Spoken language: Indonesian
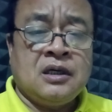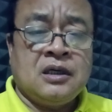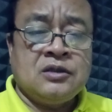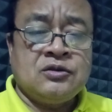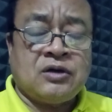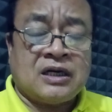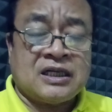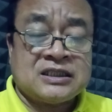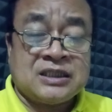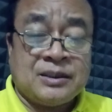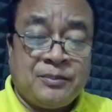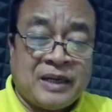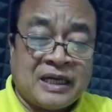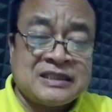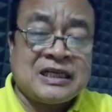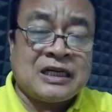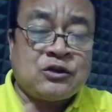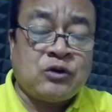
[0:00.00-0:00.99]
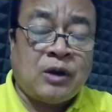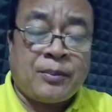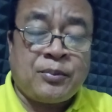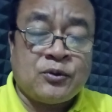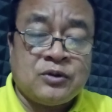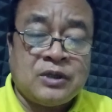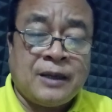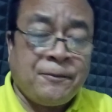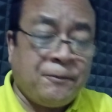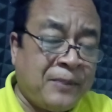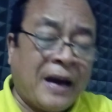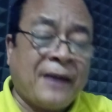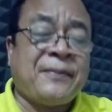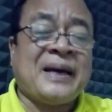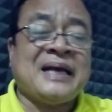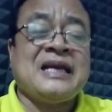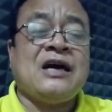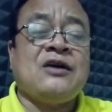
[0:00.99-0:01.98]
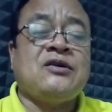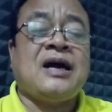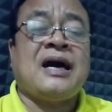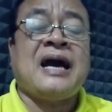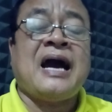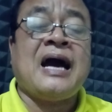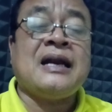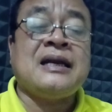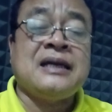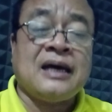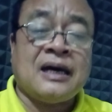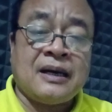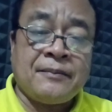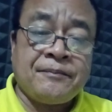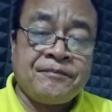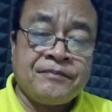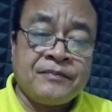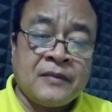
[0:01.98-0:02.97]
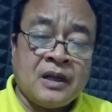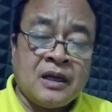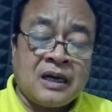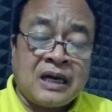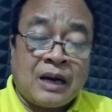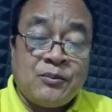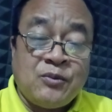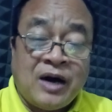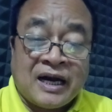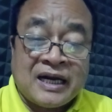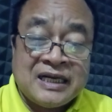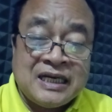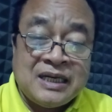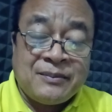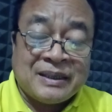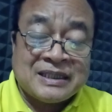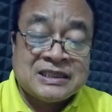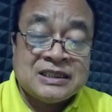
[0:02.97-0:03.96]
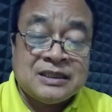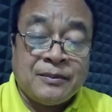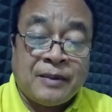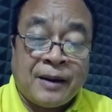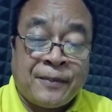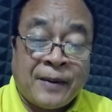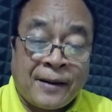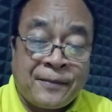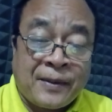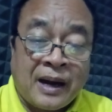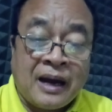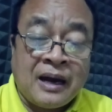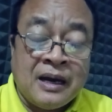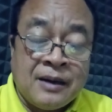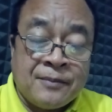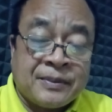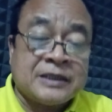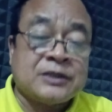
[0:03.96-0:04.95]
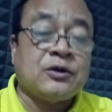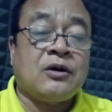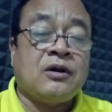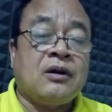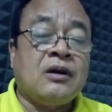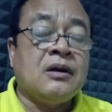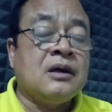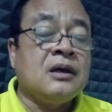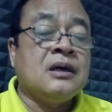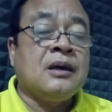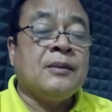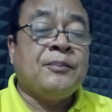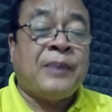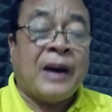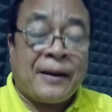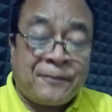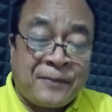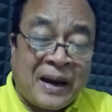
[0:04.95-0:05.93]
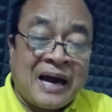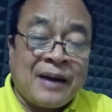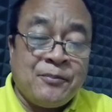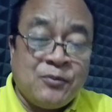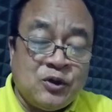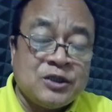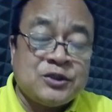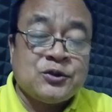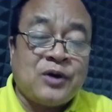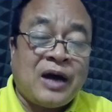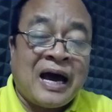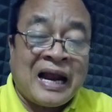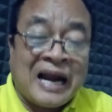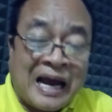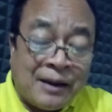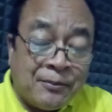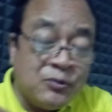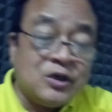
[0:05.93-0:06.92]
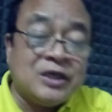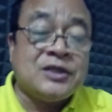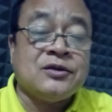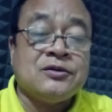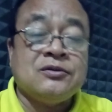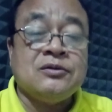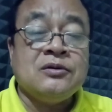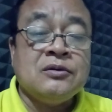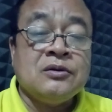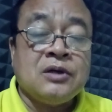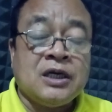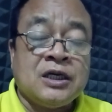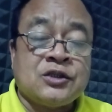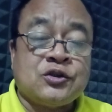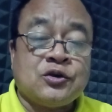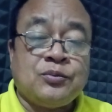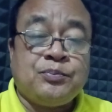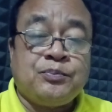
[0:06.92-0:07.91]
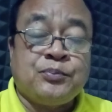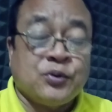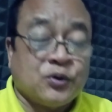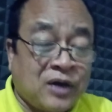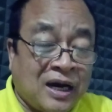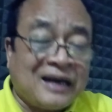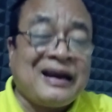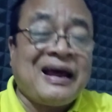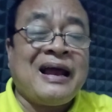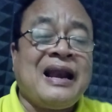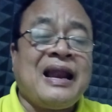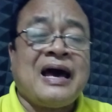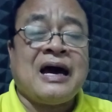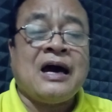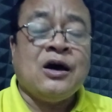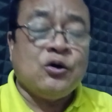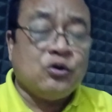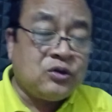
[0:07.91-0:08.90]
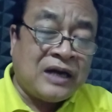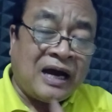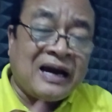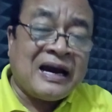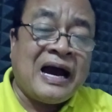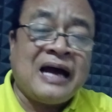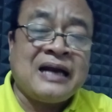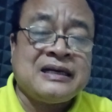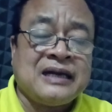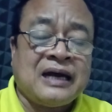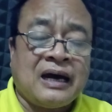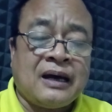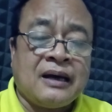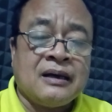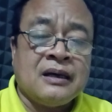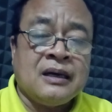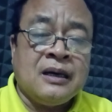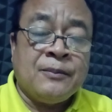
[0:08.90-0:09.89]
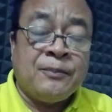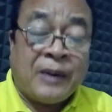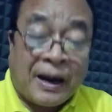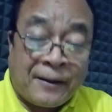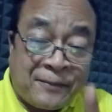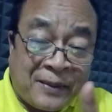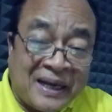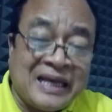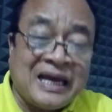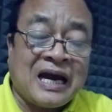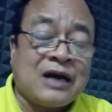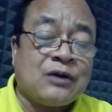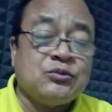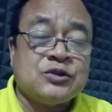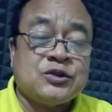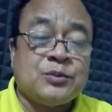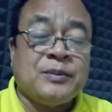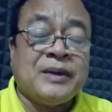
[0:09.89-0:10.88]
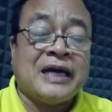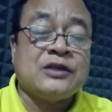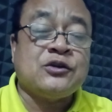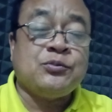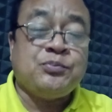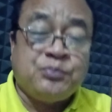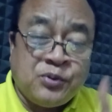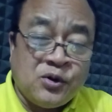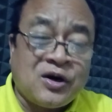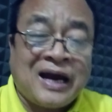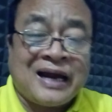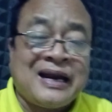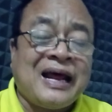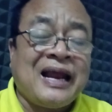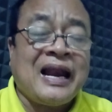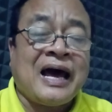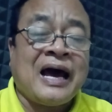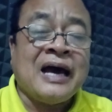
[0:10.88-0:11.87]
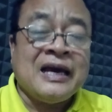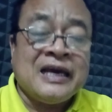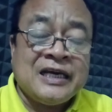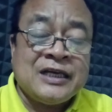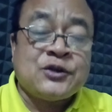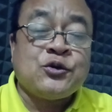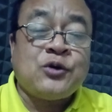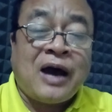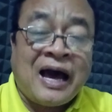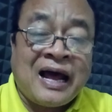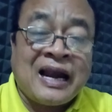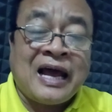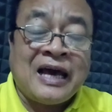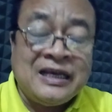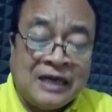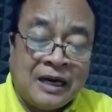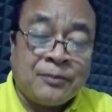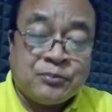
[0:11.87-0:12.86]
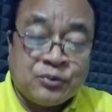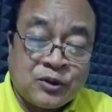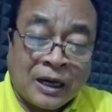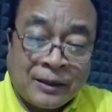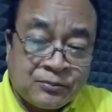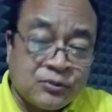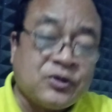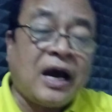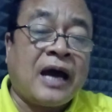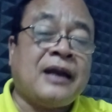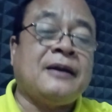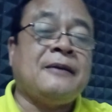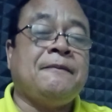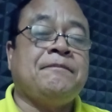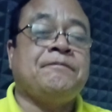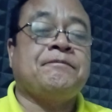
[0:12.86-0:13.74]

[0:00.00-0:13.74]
Yohanes 16 ayat 26 Bapaknya udah nggak ada. Kamu hari ini masih nyembah Bapak, betul. Bapamu itu Allahmu itu itu bukan Allah, udah nggak ada. Bapak yang kamu sembah itu bukan Allah, itu Allah yang bukan-bukan.